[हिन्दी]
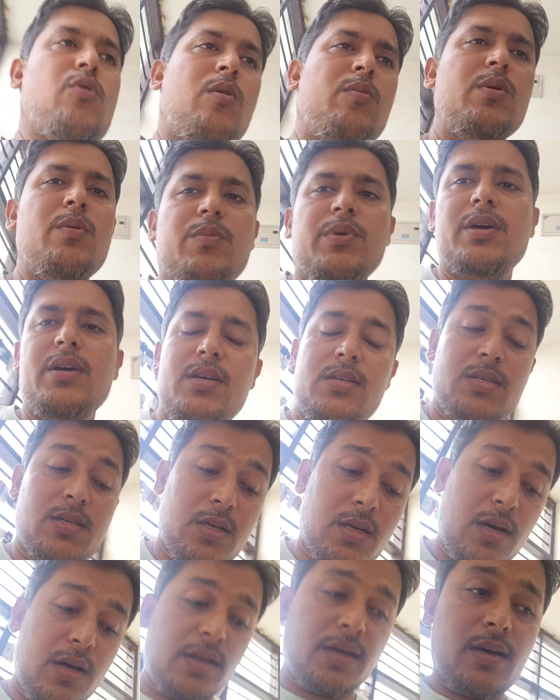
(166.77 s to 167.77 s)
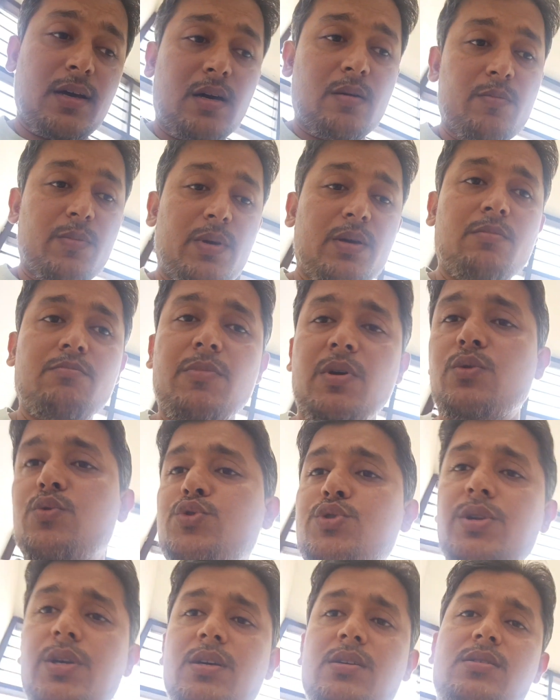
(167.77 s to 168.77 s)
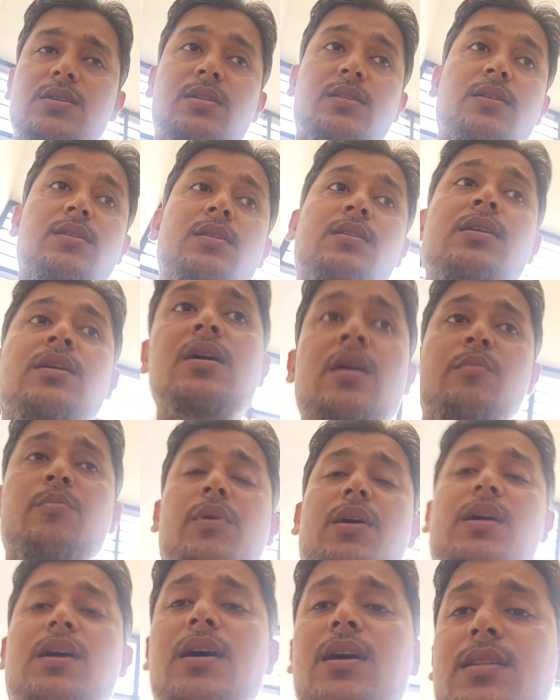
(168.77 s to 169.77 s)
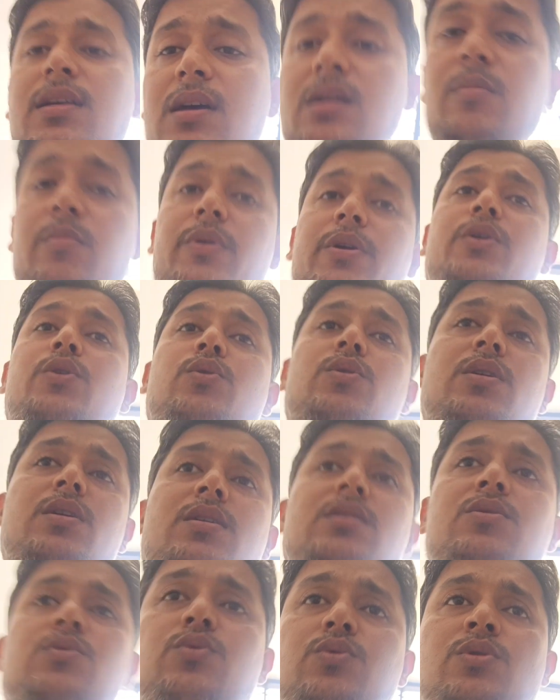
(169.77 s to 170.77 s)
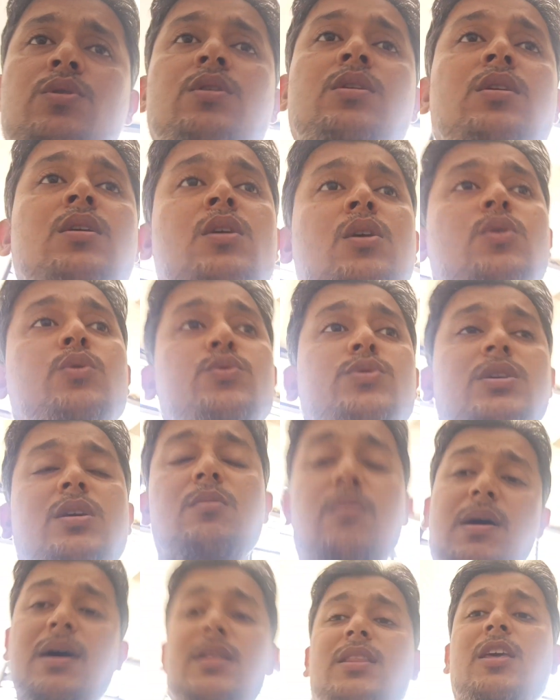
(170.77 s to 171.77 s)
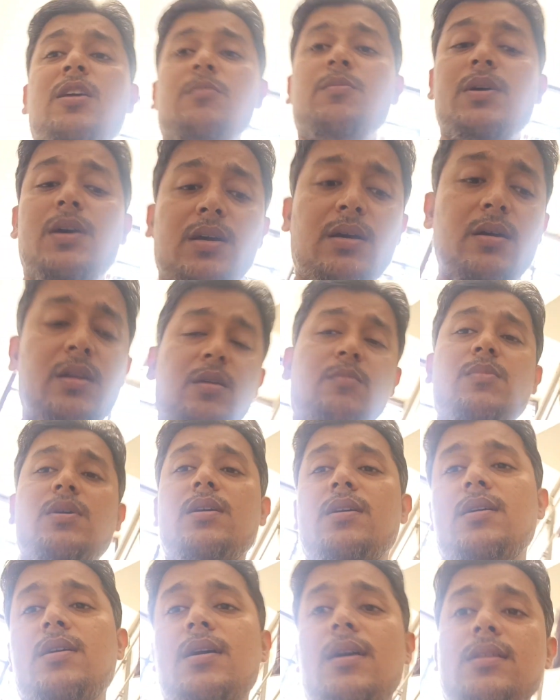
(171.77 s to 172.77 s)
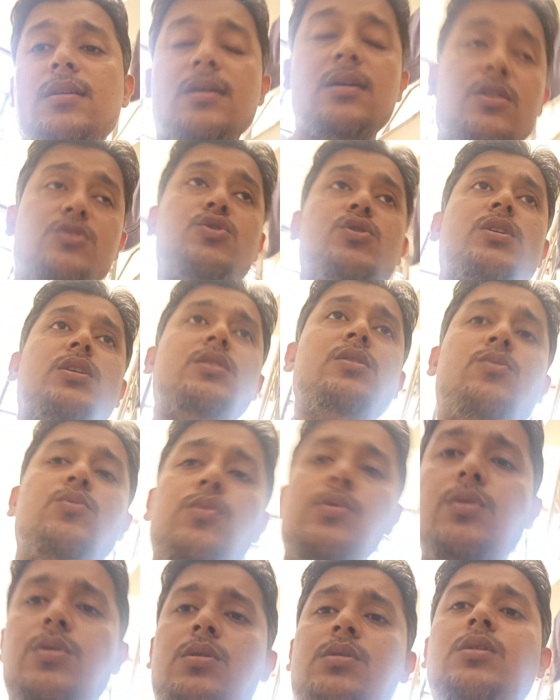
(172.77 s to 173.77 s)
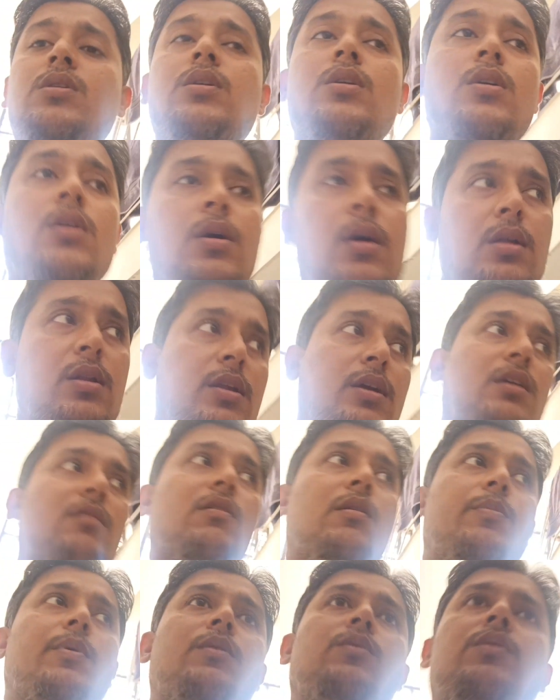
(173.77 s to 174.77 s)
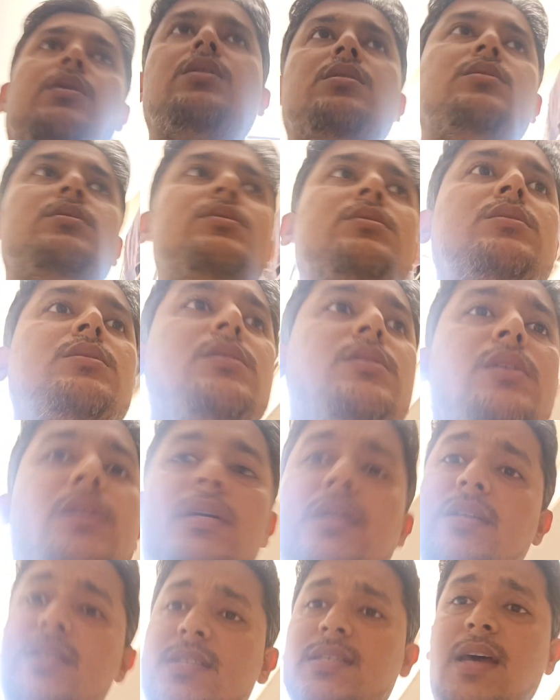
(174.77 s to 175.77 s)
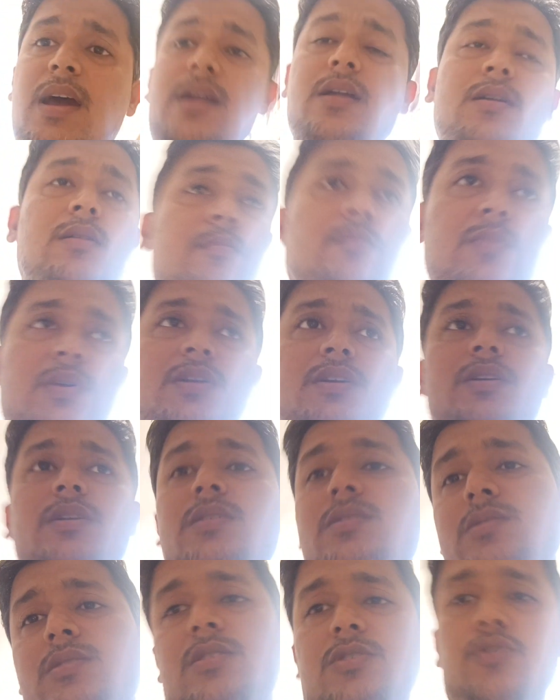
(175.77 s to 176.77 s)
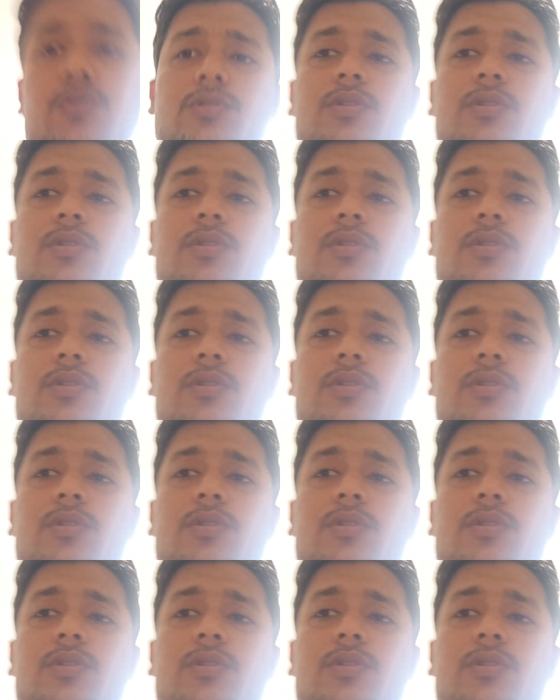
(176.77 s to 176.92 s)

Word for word: प्रॉब्लम यह है सरकारी काम में मैं कुछ नहीं कर सकता मेरा आधार अपडेट होगा उसके बाद ही मैं गरिमा का आधार जो है वो निकलवा पाऊँगा इट इज़ सैड बट इट इज़ द